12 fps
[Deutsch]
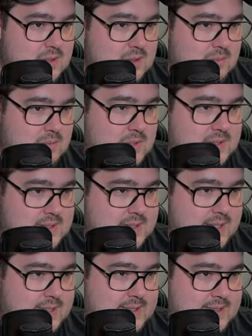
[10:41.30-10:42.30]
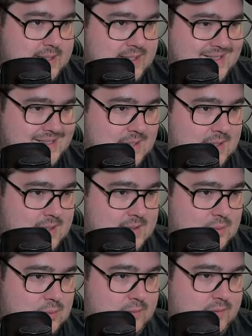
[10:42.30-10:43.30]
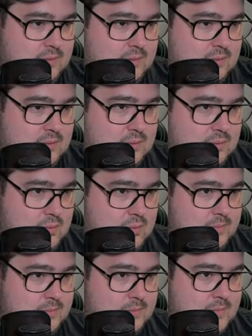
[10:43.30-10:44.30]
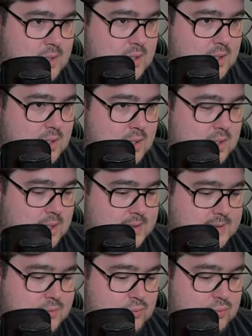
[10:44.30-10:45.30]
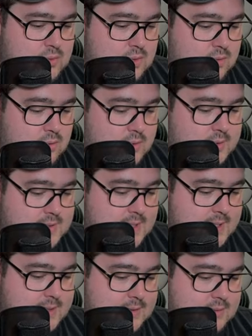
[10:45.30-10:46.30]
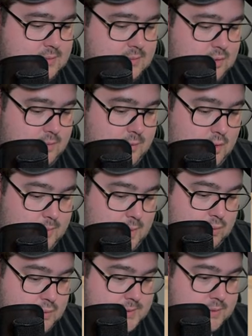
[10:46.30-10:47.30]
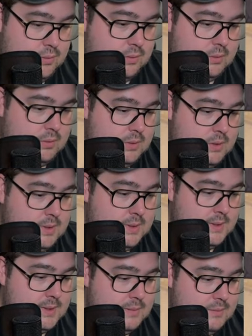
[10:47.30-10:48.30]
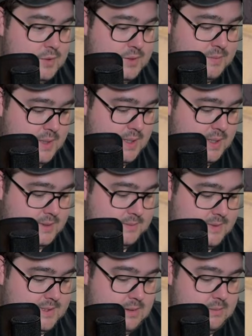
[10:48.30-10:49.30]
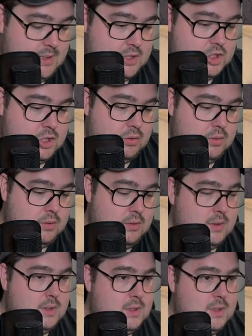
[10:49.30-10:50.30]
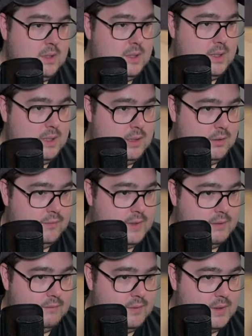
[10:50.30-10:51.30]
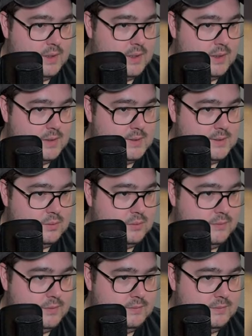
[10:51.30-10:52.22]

Man sieht rechts, links Katastrophe, unten, oben ganz gut. Rückseite können wir auch mal kurz gucken. Muss ich mir hier erstmal selber anschauen. Auf jeden Fall eine Katastrophe.